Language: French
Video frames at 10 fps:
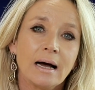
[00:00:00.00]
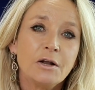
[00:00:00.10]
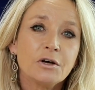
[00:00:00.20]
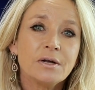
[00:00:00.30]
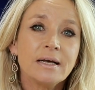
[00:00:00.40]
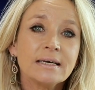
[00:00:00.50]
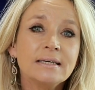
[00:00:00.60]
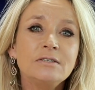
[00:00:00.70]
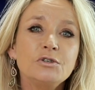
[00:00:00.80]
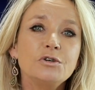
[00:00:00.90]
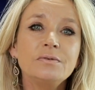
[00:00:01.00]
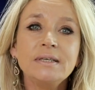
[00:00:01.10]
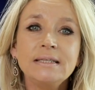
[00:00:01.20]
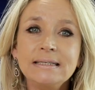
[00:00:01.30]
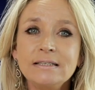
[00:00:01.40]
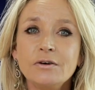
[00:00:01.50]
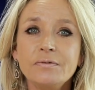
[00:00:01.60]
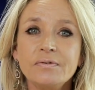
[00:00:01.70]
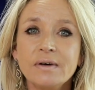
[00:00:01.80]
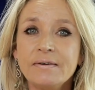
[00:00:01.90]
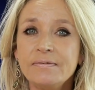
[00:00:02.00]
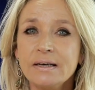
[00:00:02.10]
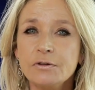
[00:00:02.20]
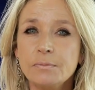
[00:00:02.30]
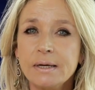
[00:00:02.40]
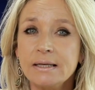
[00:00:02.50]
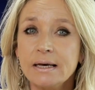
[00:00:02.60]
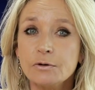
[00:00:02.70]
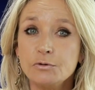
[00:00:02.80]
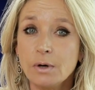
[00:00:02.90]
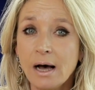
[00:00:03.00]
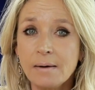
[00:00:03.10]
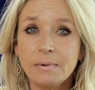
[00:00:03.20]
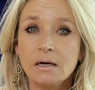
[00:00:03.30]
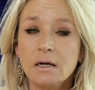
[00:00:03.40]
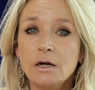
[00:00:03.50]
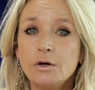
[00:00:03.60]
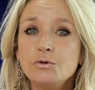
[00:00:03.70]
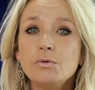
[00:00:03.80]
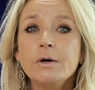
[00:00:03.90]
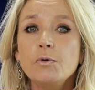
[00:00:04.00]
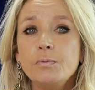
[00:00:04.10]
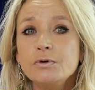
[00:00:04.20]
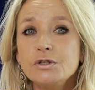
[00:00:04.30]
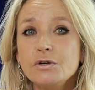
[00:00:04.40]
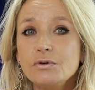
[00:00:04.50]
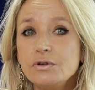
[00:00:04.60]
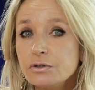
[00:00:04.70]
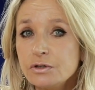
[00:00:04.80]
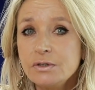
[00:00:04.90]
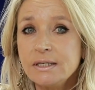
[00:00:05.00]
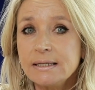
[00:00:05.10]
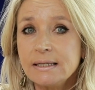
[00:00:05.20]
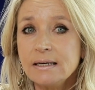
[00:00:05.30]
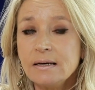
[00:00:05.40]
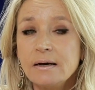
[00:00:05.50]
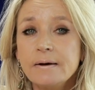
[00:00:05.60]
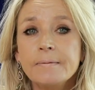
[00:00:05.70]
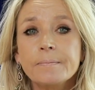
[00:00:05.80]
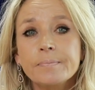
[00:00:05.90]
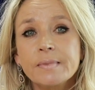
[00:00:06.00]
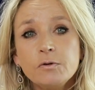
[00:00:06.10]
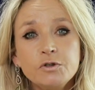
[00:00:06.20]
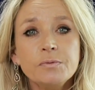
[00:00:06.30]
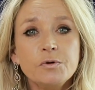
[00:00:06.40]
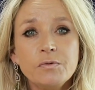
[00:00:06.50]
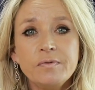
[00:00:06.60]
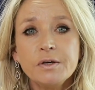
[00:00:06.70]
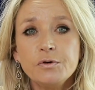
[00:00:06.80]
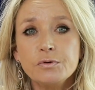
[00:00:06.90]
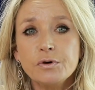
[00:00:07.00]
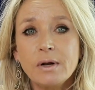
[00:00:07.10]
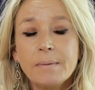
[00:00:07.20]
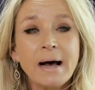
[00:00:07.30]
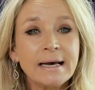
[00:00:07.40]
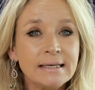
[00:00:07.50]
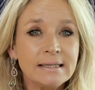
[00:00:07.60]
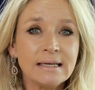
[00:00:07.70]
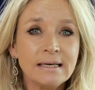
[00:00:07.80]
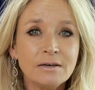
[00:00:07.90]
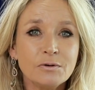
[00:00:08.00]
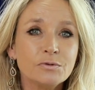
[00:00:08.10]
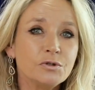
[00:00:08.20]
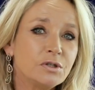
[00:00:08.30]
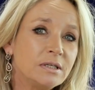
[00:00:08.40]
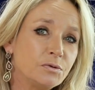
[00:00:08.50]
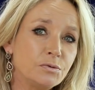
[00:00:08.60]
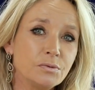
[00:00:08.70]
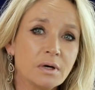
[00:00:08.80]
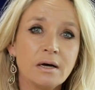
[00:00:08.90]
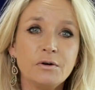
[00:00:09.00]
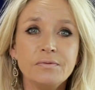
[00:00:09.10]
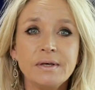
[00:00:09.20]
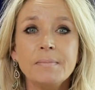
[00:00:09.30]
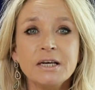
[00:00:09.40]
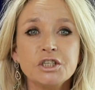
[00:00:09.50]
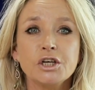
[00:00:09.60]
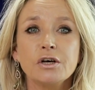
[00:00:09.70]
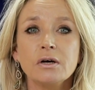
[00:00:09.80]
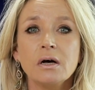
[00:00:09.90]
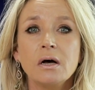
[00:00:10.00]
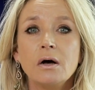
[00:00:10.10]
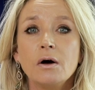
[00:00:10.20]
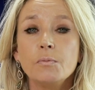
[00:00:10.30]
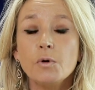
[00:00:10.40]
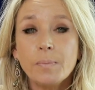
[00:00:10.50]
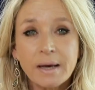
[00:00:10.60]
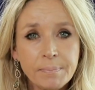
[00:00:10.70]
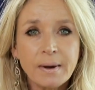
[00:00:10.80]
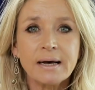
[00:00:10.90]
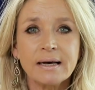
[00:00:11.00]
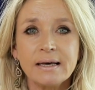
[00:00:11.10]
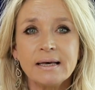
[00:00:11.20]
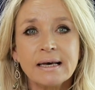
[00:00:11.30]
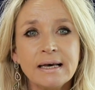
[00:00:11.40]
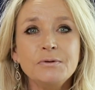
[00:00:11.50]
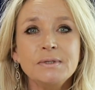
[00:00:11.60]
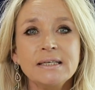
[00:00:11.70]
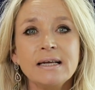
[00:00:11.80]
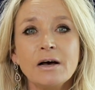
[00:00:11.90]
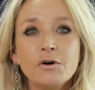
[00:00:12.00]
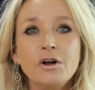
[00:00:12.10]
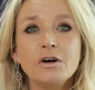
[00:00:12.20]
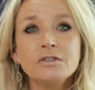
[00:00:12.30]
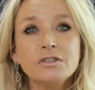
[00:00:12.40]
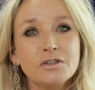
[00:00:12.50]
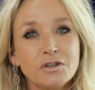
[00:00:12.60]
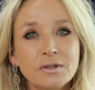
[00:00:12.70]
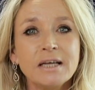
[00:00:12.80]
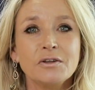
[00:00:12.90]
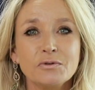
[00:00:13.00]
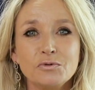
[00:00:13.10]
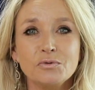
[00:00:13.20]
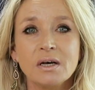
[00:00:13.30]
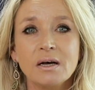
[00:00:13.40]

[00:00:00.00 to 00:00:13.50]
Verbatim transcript: Alors que la crise du Covid-19 affecte de manière durable tous les composants de notre société, nous sommes convaincus que la parité constitue un levier majeur pour préparer et réussir la relance tant attendue.